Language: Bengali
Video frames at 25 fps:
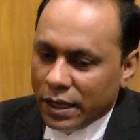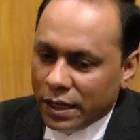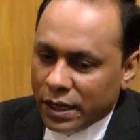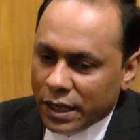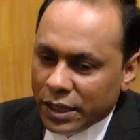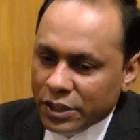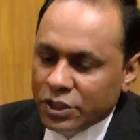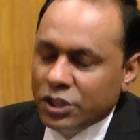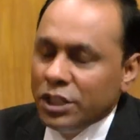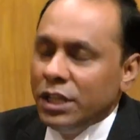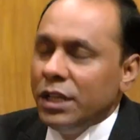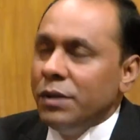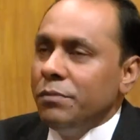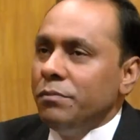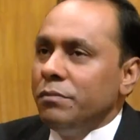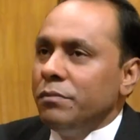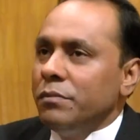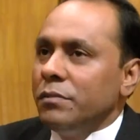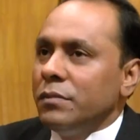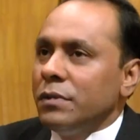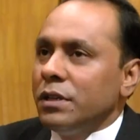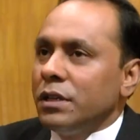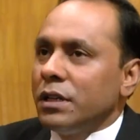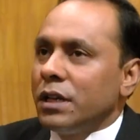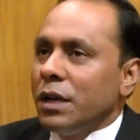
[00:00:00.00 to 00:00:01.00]
এ
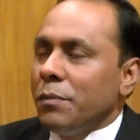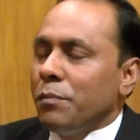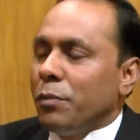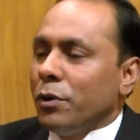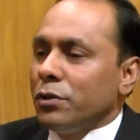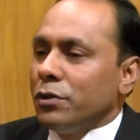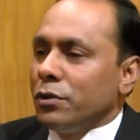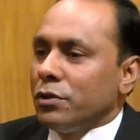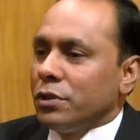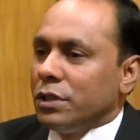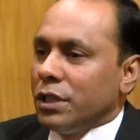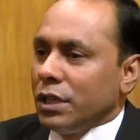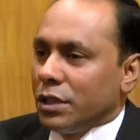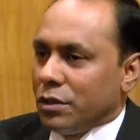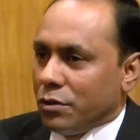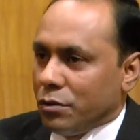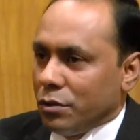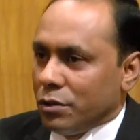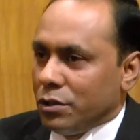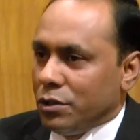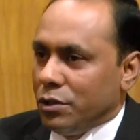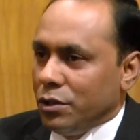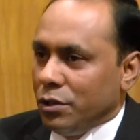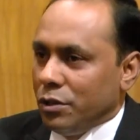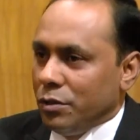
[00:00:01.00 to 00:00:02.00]
রেজিমকে পদত্যাগ
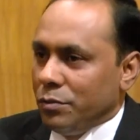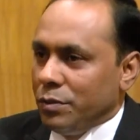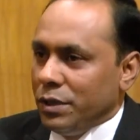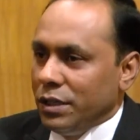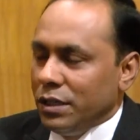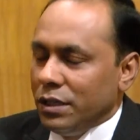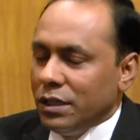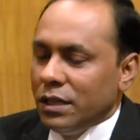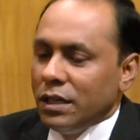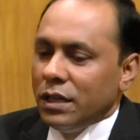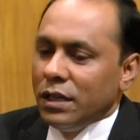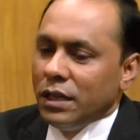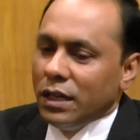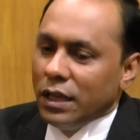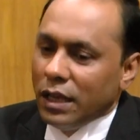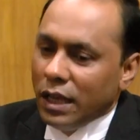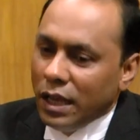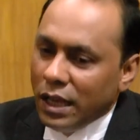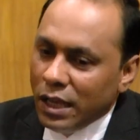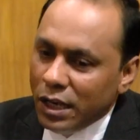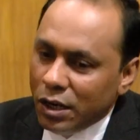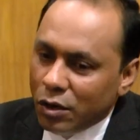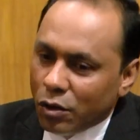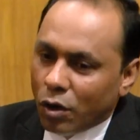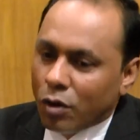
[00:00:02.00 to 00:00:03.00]
করতে হবে
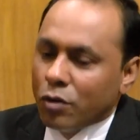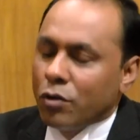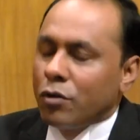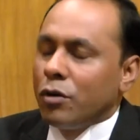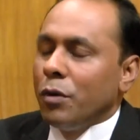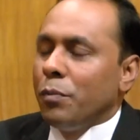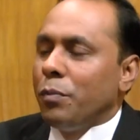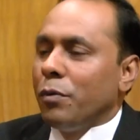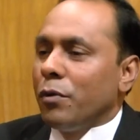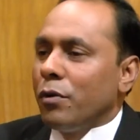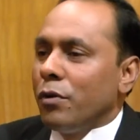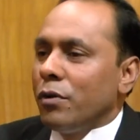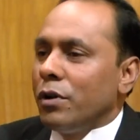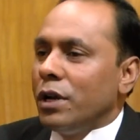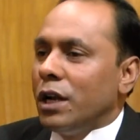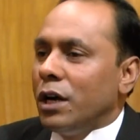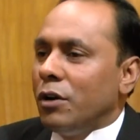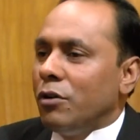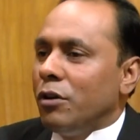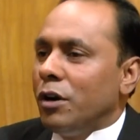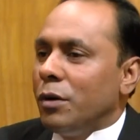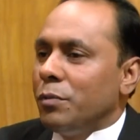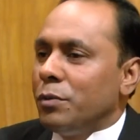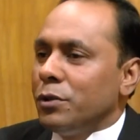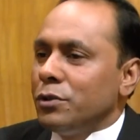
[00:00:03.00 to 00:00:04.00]
এই লক্ষ্য পূরণ না
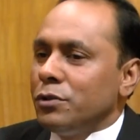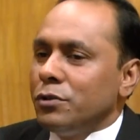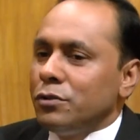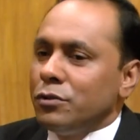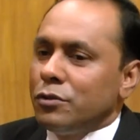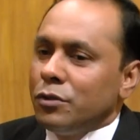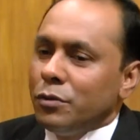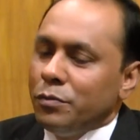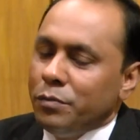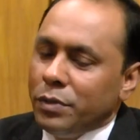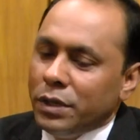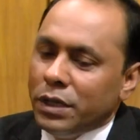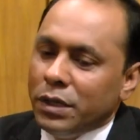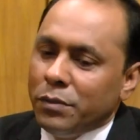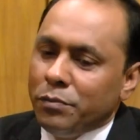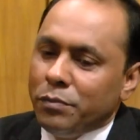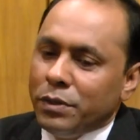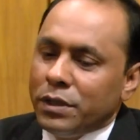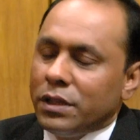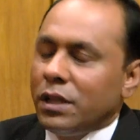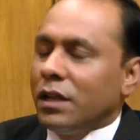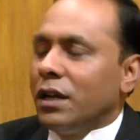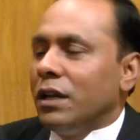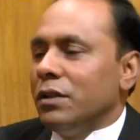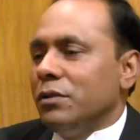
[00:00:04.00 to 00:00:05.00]
হওয়া পর্যন্ত
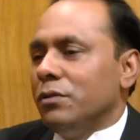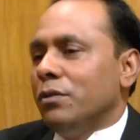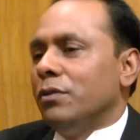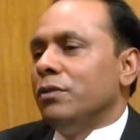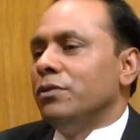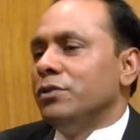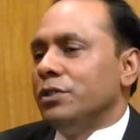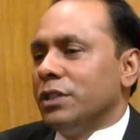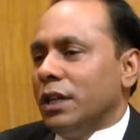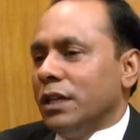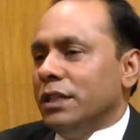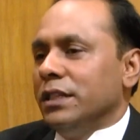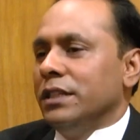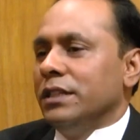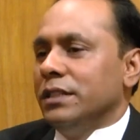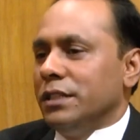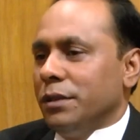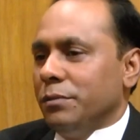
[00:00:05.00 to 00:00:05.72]
বিএনপি তার আন্দোলন চালিয়ে